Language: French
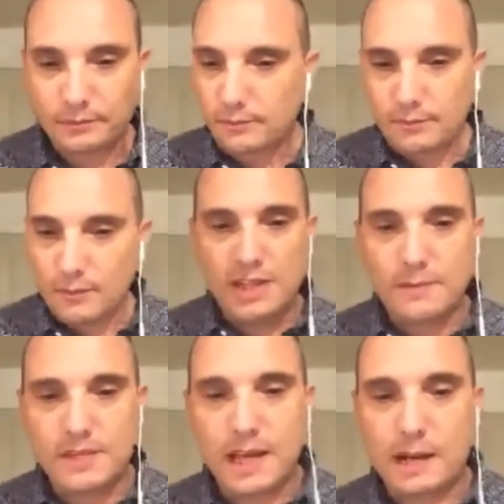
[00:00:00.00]
au
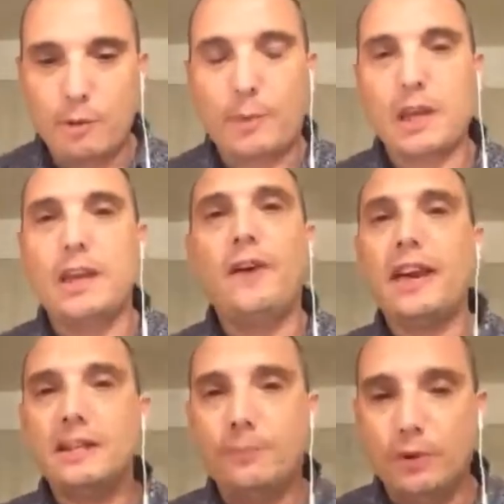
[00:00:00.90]
sixième siècle à peu près, il
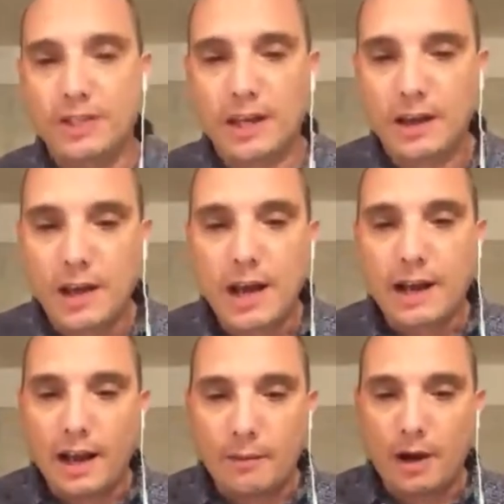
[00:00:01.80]
va exposer
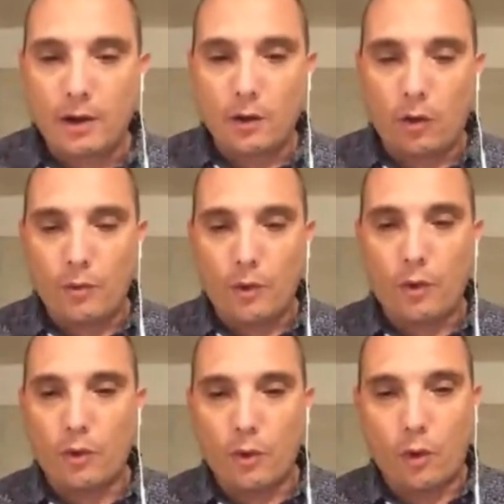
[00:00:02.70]
clairement
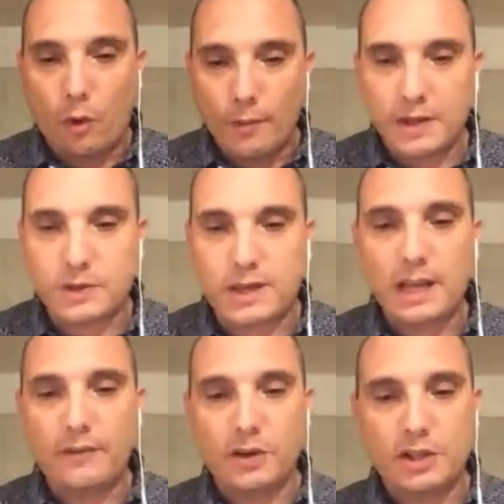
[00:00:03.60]
aux, Romains ce
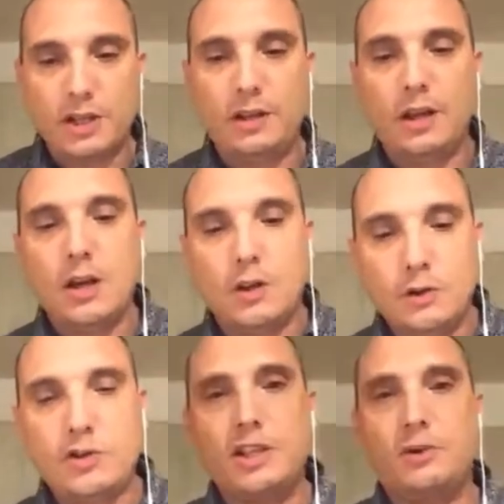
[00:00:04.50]
qu'est l'évangile
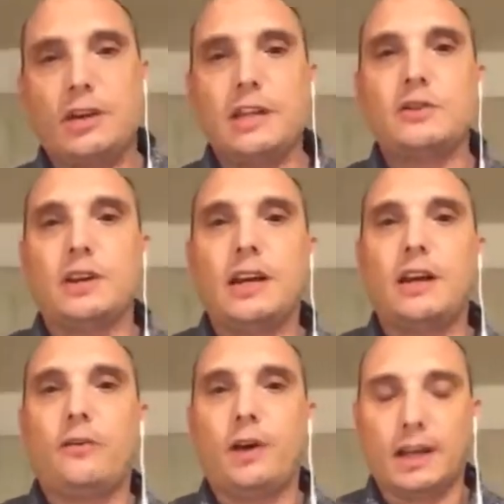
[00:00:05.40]
de Jésus-Christ, ce qu'est
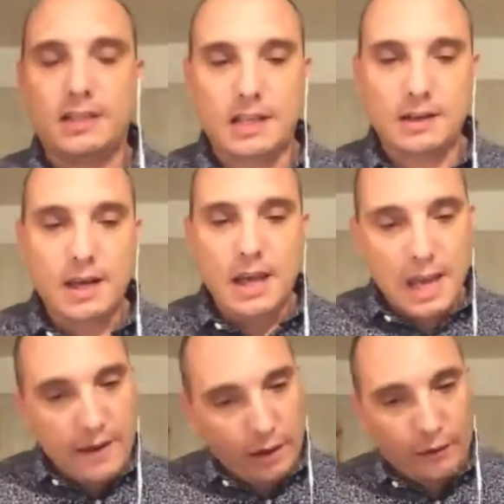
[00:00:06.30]
la foi chrétienne,
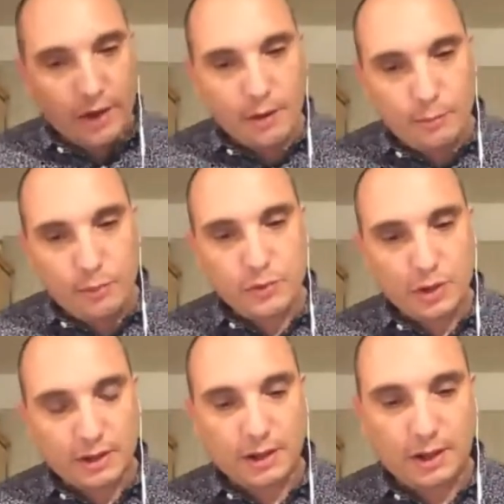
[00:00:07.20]
et il va le faire en
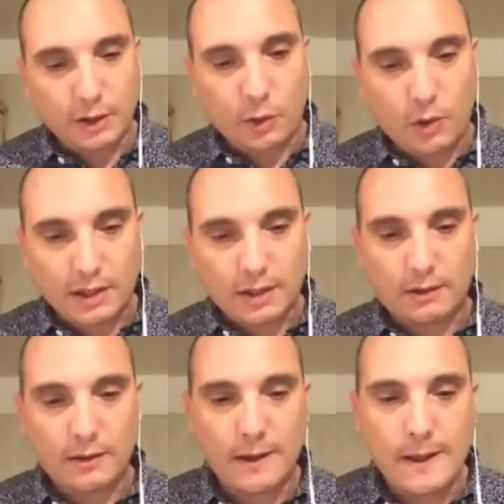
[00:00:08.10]
plusieurs temps, en trois
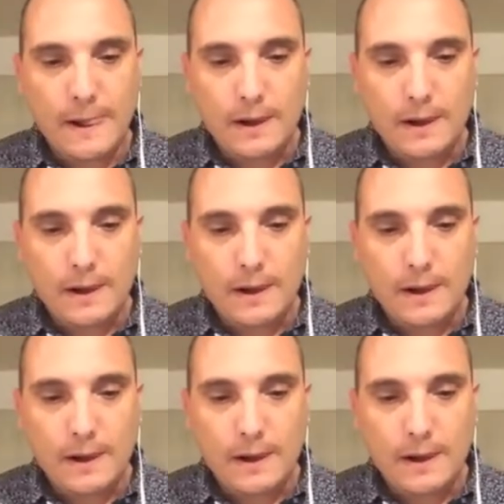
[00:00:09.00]
temps.